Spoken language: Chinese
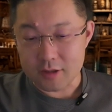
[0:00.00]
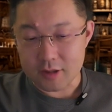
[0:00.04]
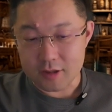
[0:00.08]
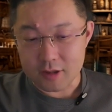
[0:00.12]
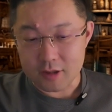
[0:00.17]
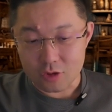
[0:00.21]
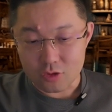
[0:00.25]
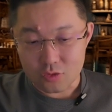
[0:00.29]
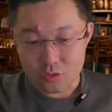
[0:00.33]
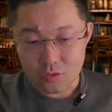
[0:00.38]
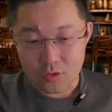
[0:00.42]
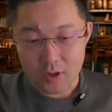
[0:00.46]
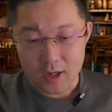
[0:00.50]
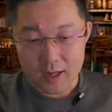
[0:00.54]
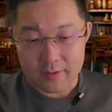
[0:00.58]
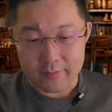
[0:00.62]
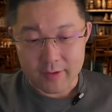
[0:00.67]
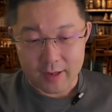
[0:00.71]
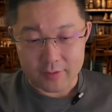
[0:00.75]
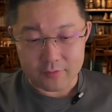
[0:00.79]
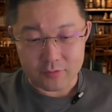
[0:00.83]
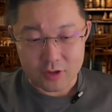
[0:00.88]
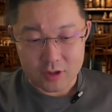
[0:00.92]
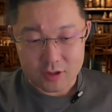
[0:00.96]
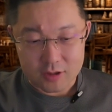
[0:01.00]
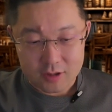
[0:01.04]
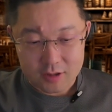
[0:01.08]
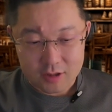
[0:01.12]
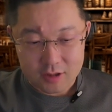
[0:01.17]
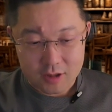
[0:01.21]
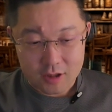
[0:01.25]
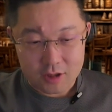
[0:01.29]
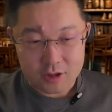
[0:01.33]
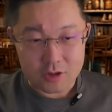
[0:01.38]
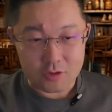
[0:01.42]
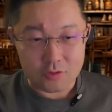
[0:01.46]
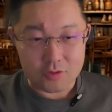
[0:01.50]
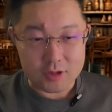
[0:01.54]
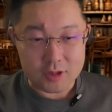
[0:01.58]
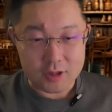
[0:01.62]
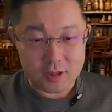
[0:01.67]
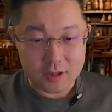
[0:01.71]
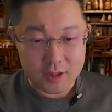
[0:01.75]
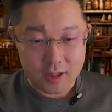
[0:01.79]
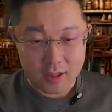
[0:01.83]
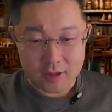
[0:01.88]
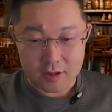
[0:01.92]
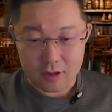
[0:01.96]
你到中国来吧，你自己的手
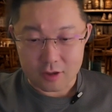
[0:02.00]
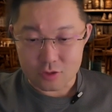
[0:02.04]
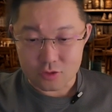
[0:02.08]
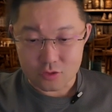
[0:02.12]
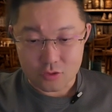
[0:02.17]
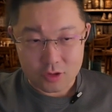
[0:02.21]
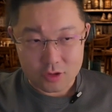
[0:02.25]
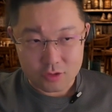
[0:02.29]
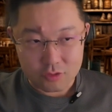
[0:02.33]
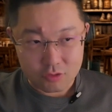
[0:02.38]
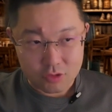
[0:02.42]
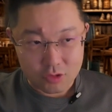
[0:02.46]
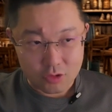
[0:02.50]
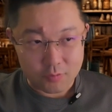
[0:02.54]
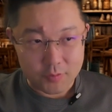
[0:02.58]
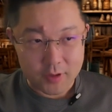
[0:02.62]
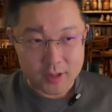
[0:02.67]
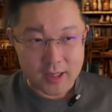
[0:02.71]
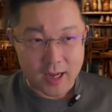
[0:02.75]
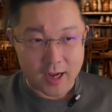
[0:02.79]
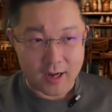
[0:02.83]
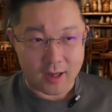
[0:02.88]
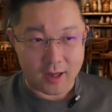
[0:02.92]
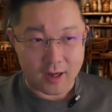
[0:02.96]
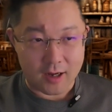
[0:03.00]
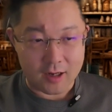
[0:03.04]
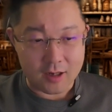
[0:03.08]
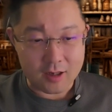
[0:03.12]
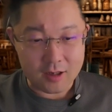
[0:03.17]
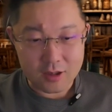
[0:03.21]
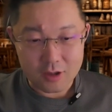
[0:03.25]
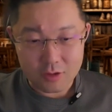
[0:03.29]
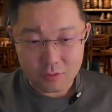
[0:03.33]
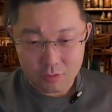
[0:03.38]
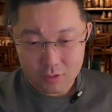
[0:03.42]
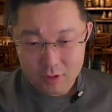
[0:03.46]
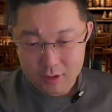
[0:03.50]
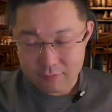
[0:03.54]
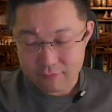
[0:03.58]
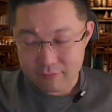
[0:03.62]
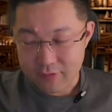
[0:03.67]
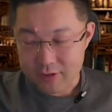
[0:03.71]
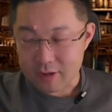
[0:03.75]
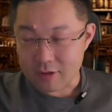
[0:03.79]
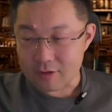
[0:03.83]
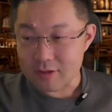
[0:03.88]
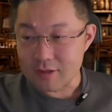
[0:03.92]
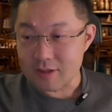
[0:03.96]
机、电脑所有的东西都别带了啊，我给你
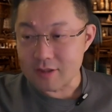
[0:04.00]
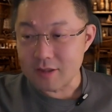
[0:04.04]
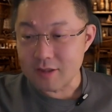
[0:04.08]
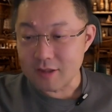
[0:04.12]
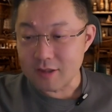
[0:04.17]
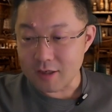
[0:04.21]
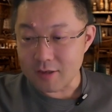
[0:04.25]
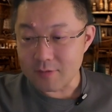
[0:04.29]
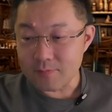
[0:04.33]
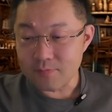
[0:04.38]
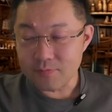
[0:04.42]
发套新的。